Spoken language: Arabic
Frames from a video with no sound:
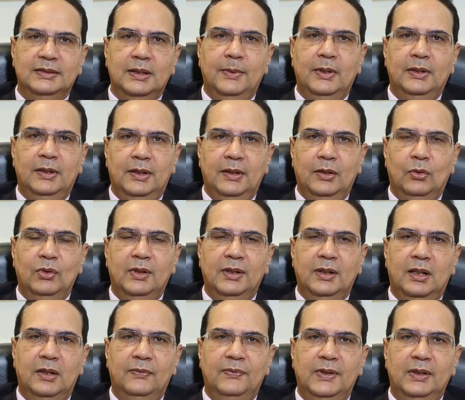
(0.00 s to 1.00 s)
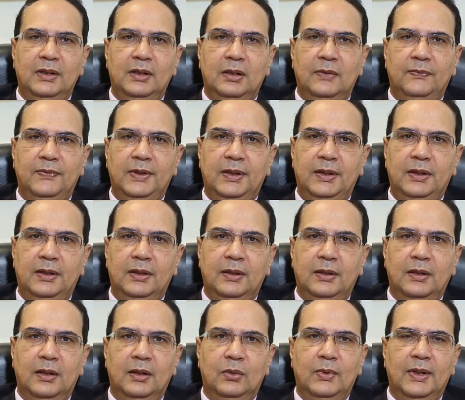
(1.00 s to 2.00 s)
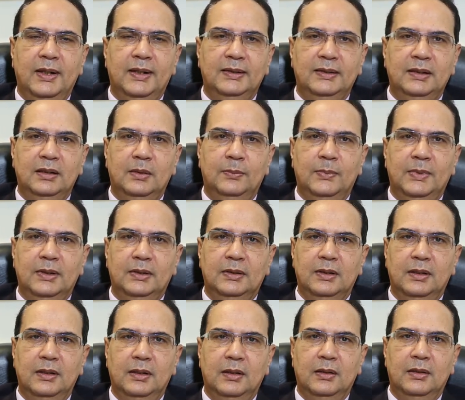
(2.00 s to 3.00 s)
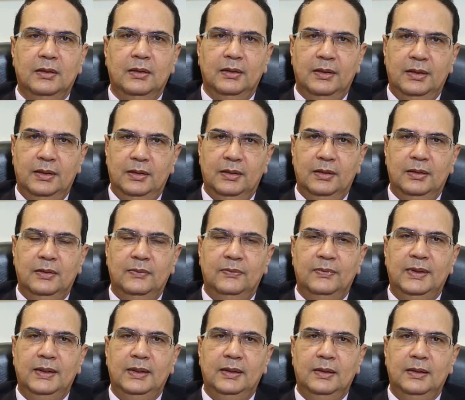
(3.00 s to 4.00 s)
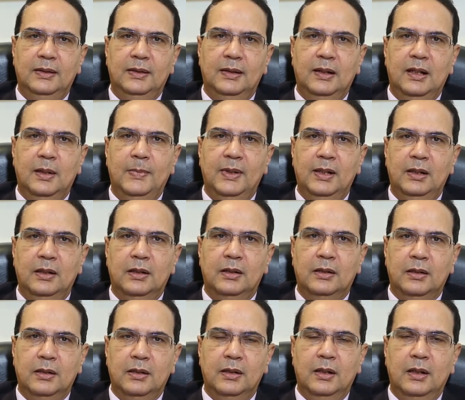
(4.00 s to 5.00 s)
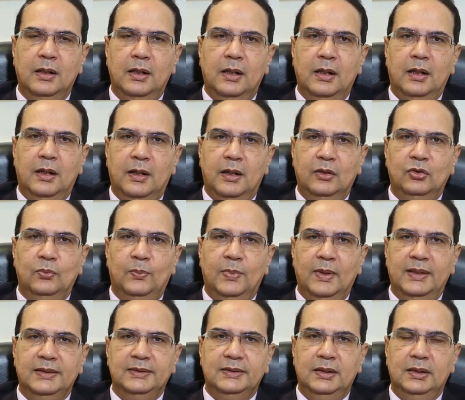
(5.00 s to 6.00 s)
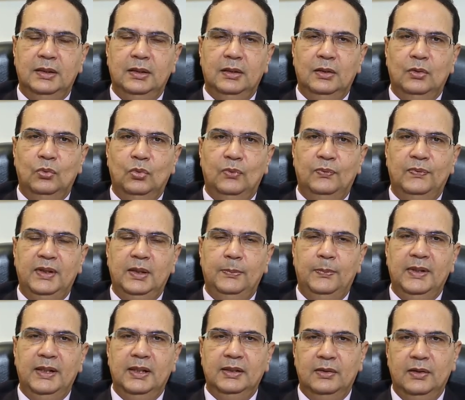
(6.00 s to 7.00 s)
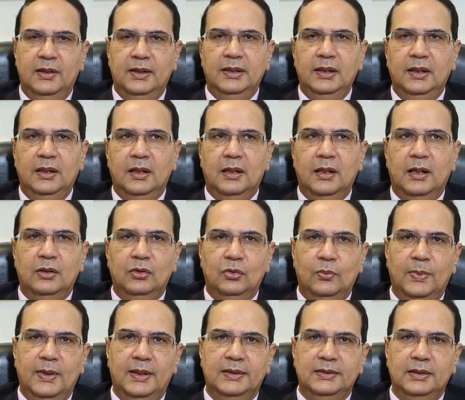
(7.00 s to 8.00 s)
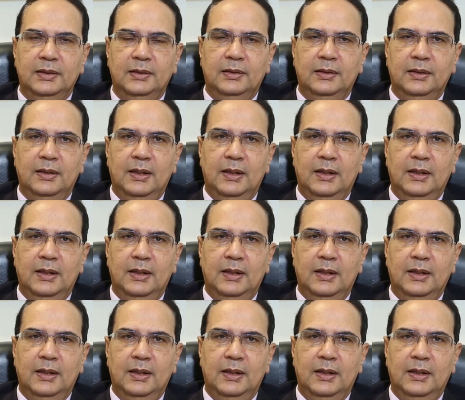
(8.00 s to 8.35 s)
آه، ما احنا كلنا عارفين ان في انواع كتير من الطريقه القرنيه في اللاميلر كراتوبلاستي وفي بينتريتنج كراتوبلاستي